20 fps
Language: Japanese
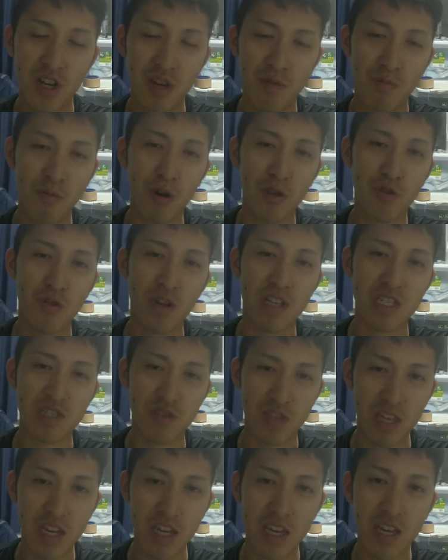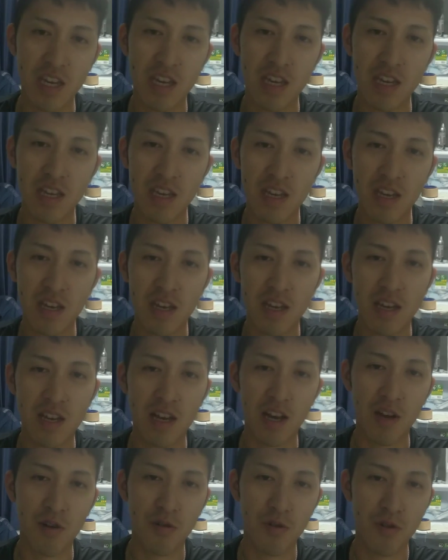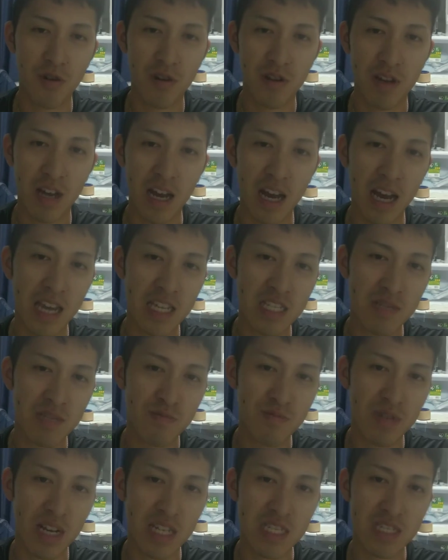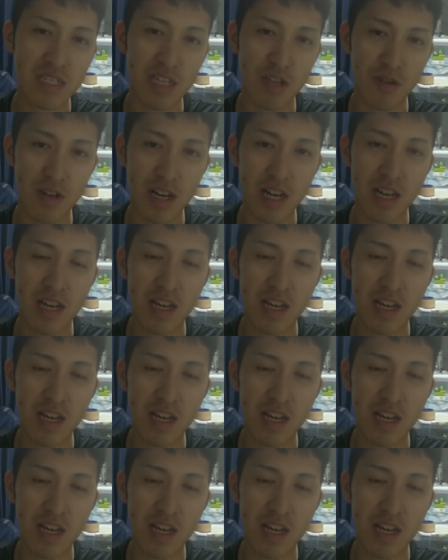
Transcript: ポイントなんですよね。あのあいつムカつくなとか